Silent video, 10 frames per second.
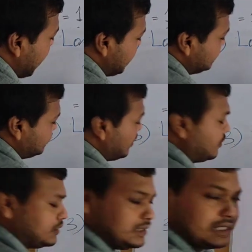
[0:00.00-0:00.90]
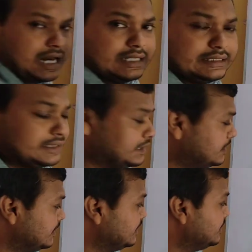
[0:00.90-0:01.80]
এই আই স্কোয়ার অর্থাৎ
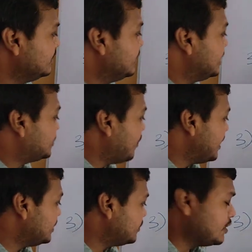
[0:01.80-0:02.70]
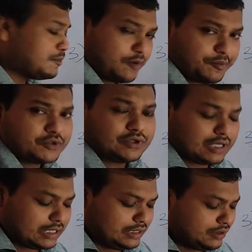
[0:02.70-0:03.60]
কারেন্টের স্কোয়ারের সঙ্গে
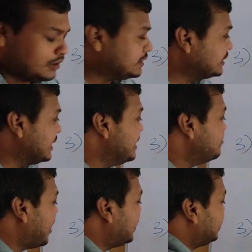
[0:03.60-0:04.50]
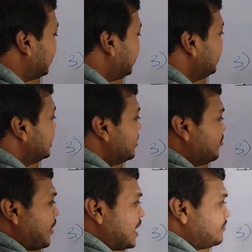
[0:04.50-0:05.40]
প্রপোর্শনাল অর্থাৎ এই মানটা
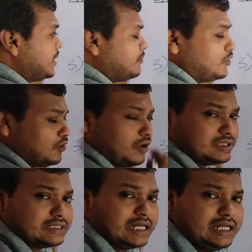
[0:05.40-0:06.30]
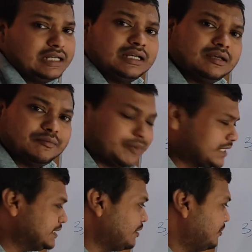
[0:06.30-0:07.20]
বাড়বে এবং লসটা
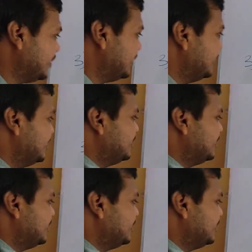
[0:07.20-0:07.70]
বেশি হবে